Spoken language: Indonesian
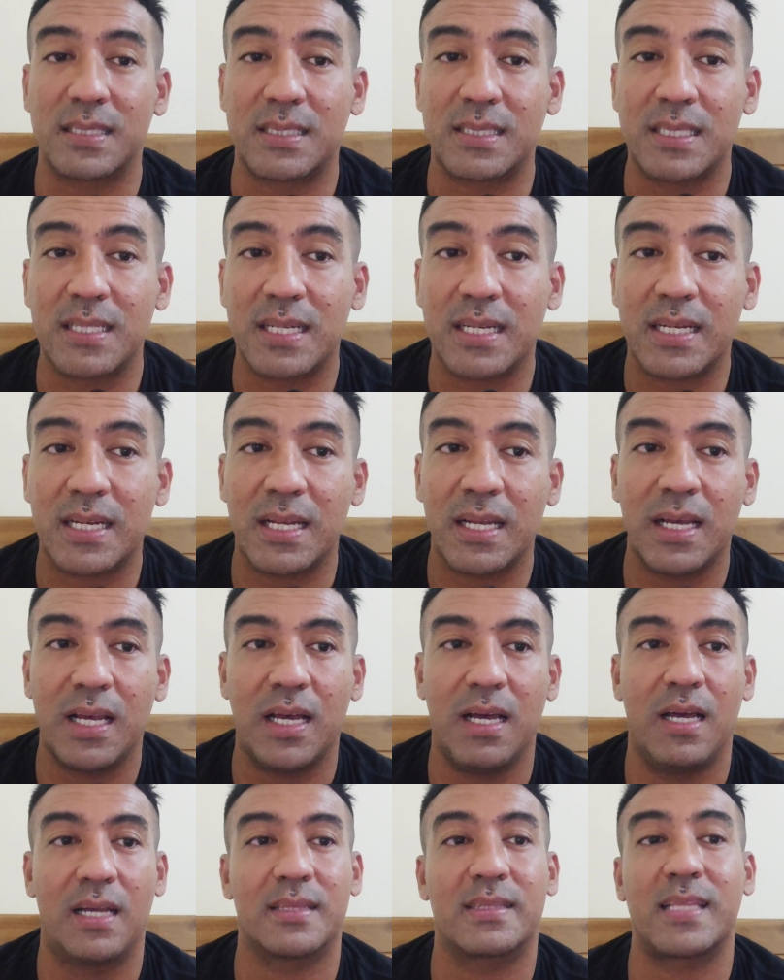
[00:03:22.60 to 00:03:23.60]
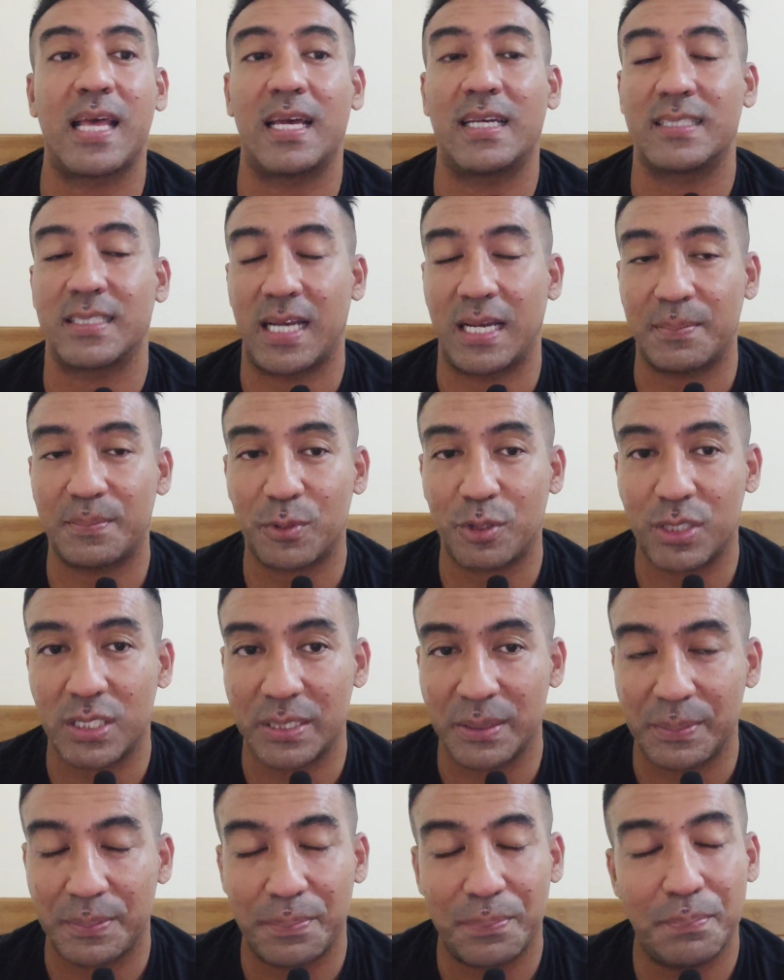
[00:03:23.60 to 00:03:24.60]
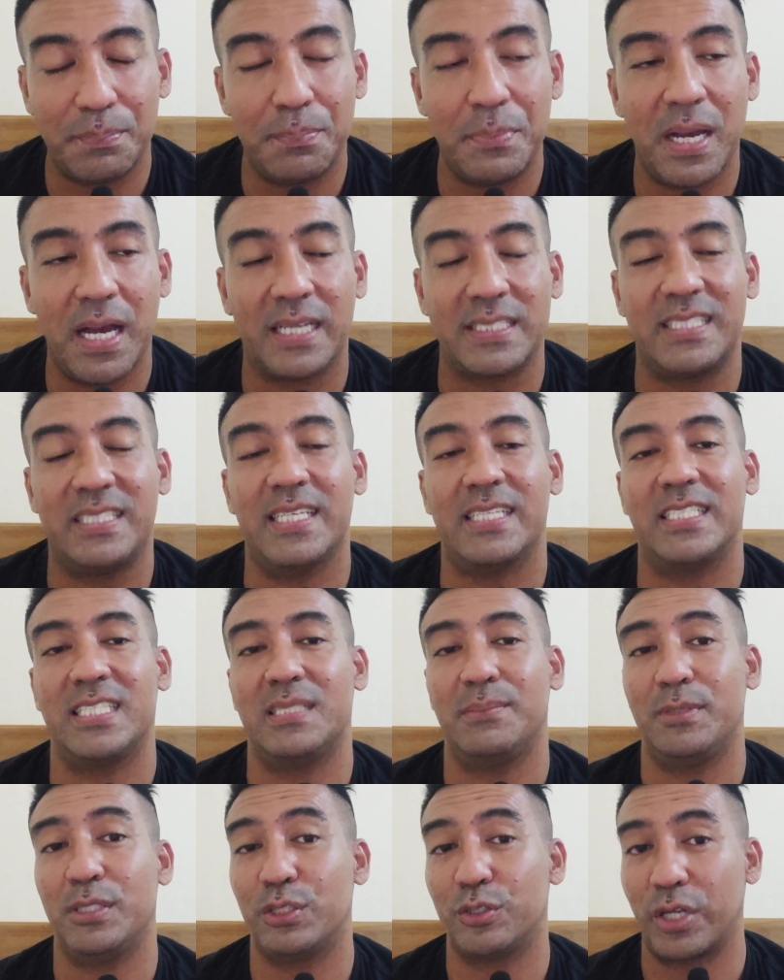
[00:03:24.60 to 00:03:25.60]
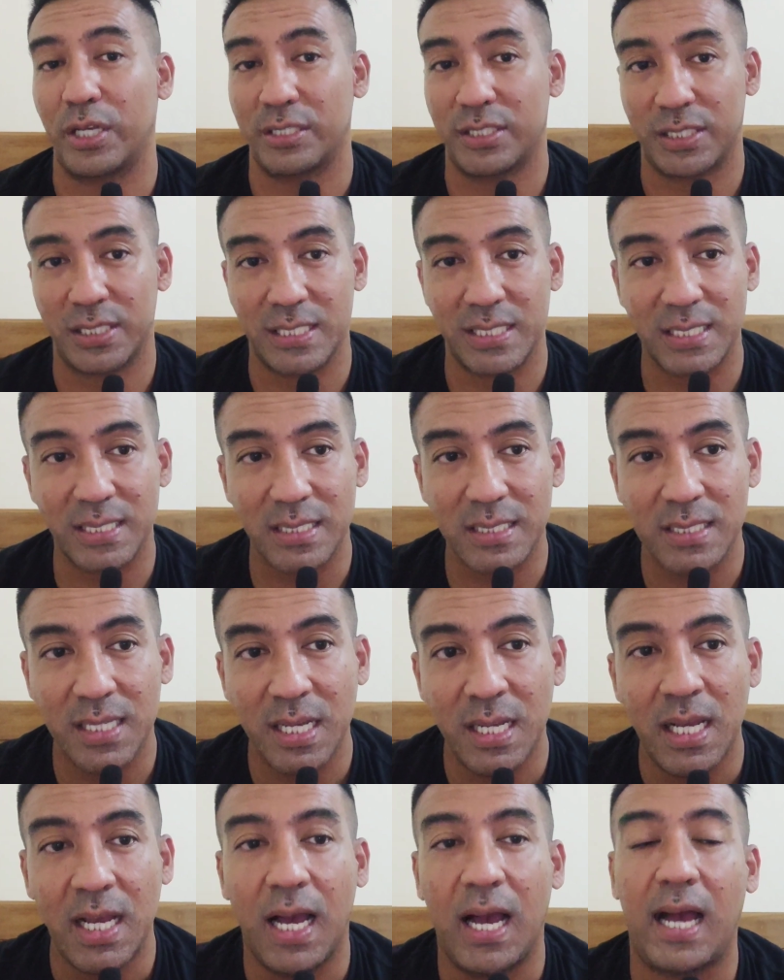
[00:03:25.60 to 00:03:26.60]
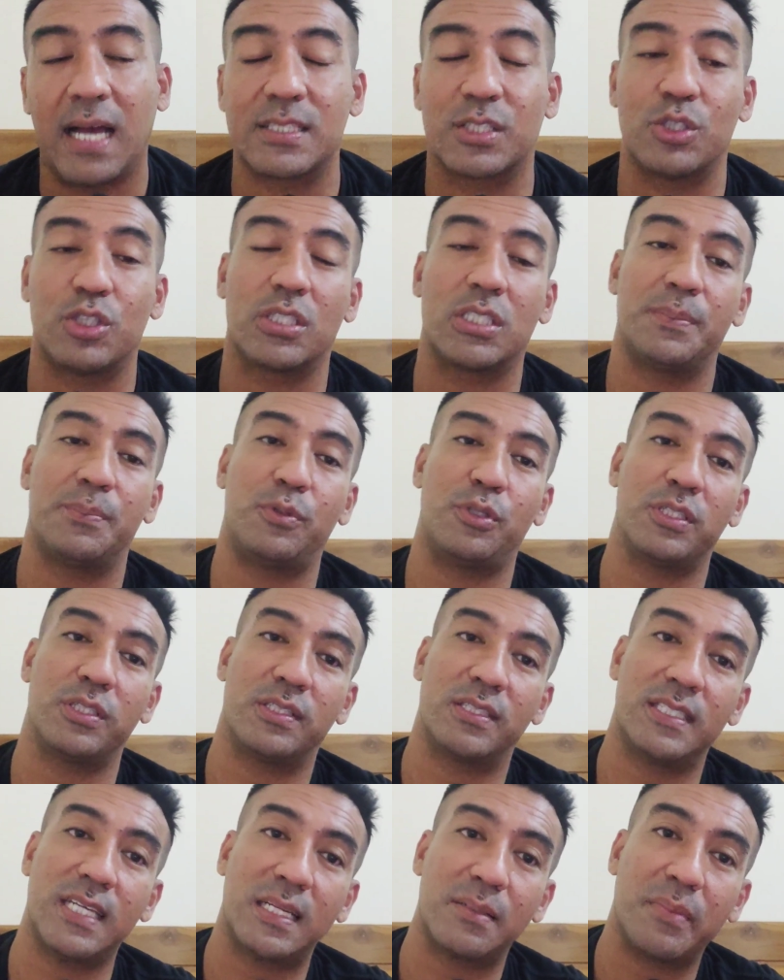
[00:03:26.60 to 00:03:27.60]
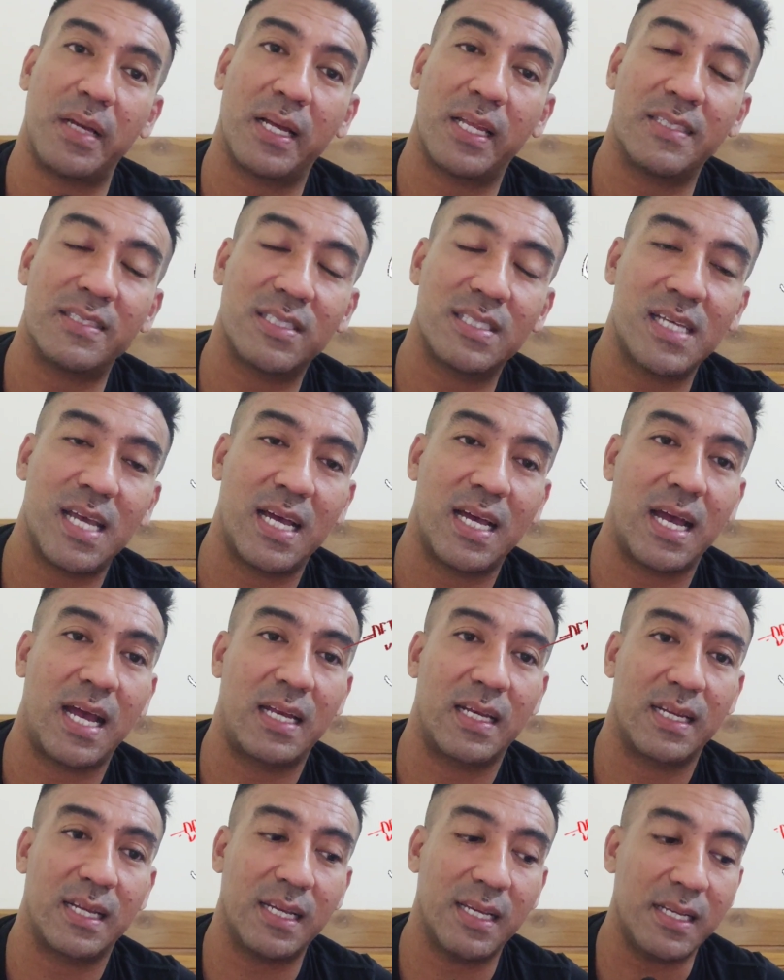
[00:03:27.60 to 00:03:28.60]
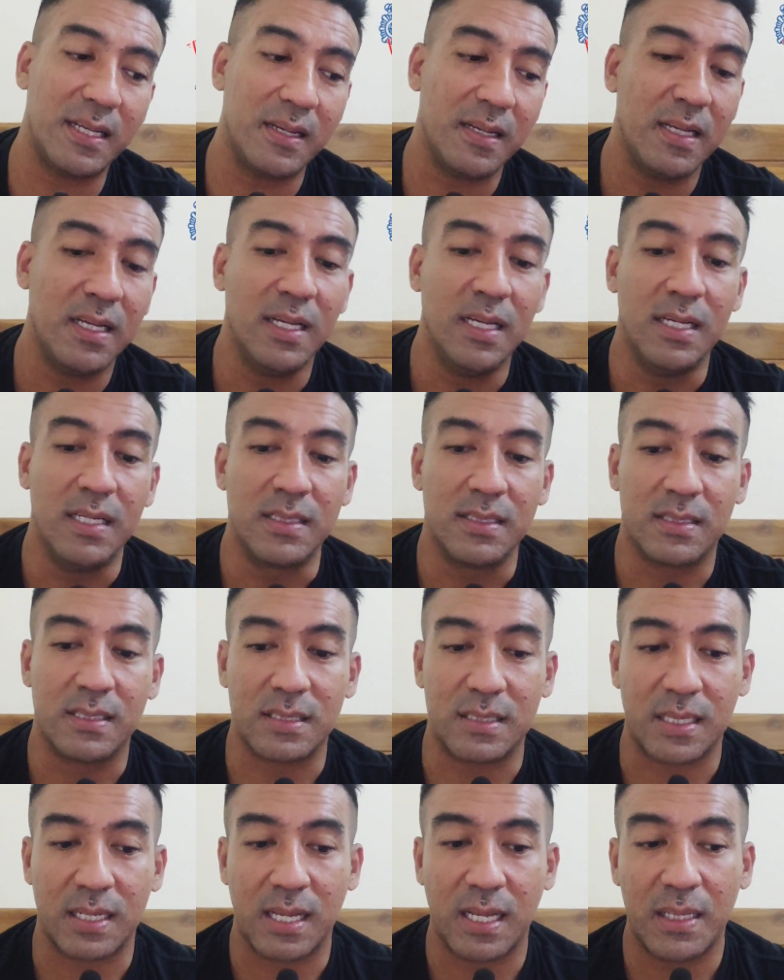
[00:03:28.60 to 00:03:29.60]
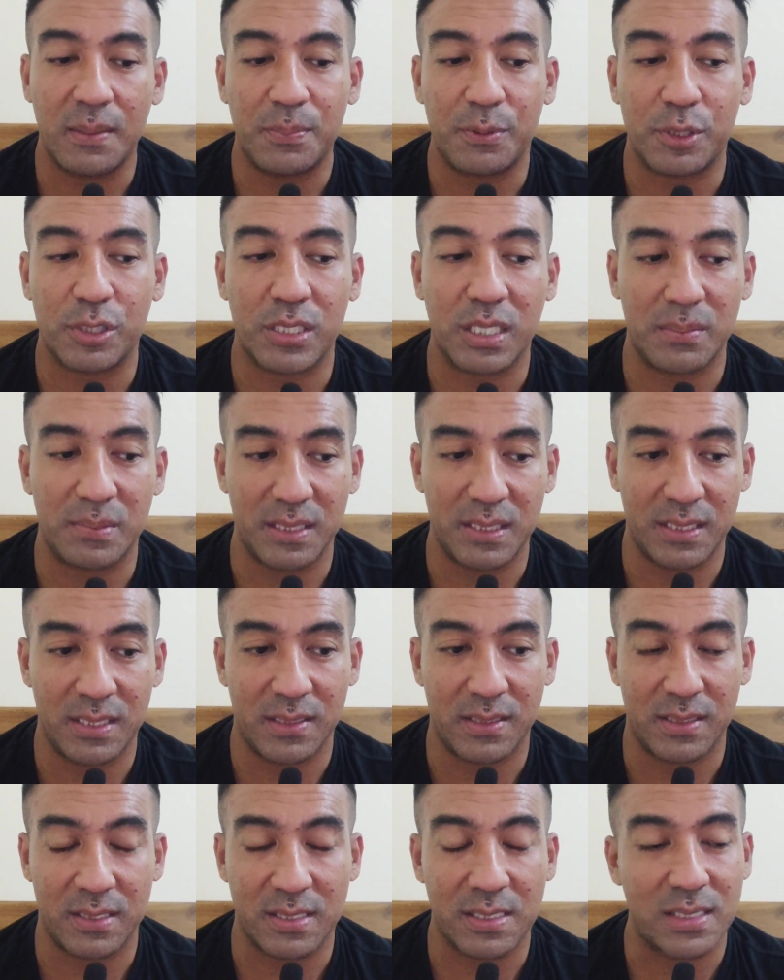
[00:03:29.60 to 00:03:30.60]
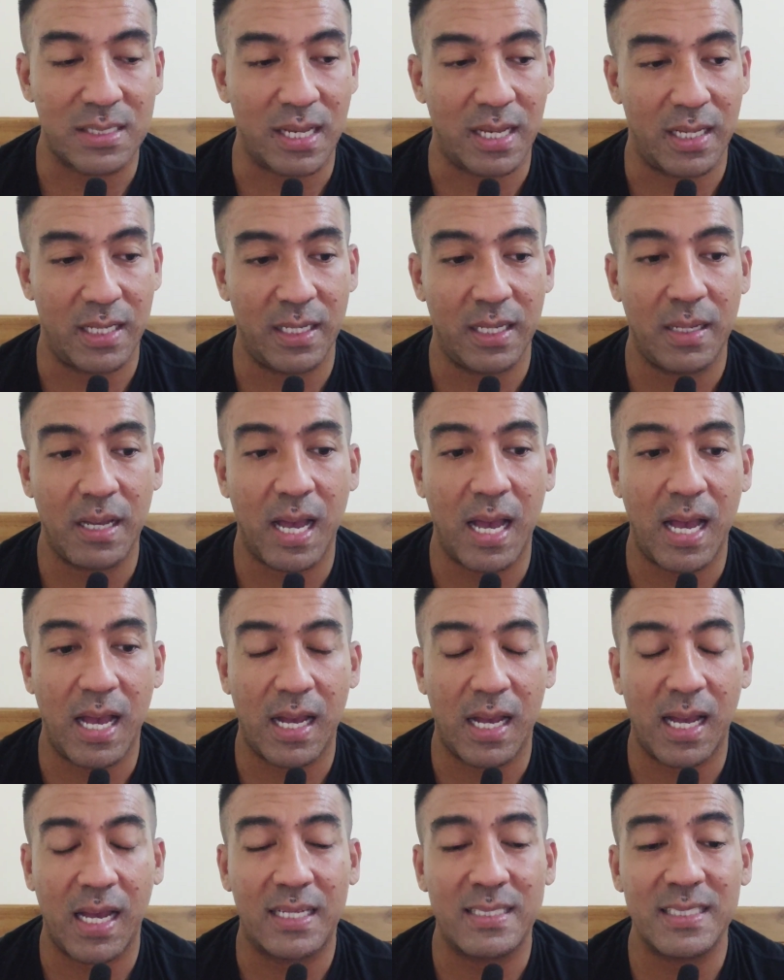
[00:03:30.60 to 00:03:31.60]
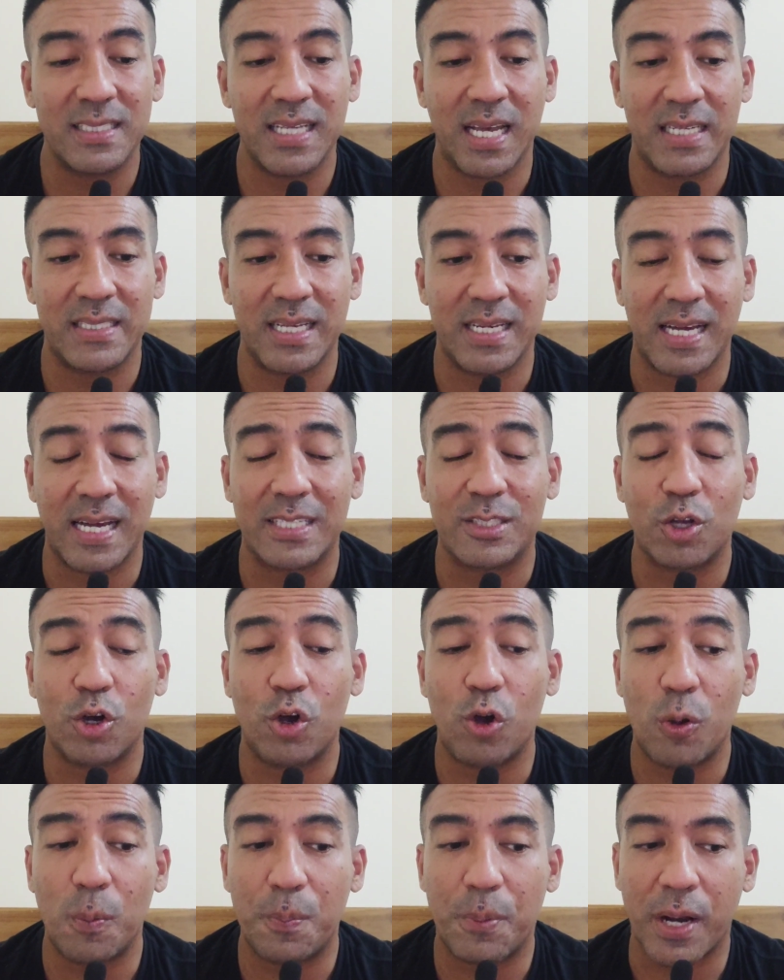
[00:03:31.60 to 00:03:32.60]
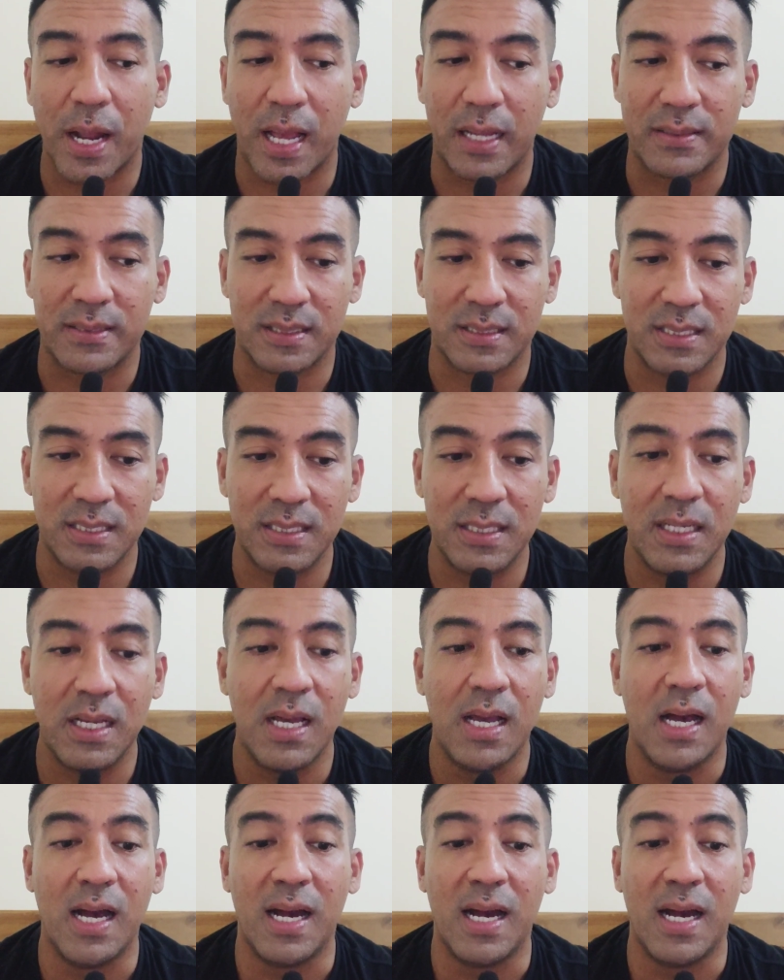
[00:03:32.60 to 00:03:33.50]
tertangkap oleh bagian immigration atau kepolisian Malaysia karena setelah program ini selesai akan diadakan operasi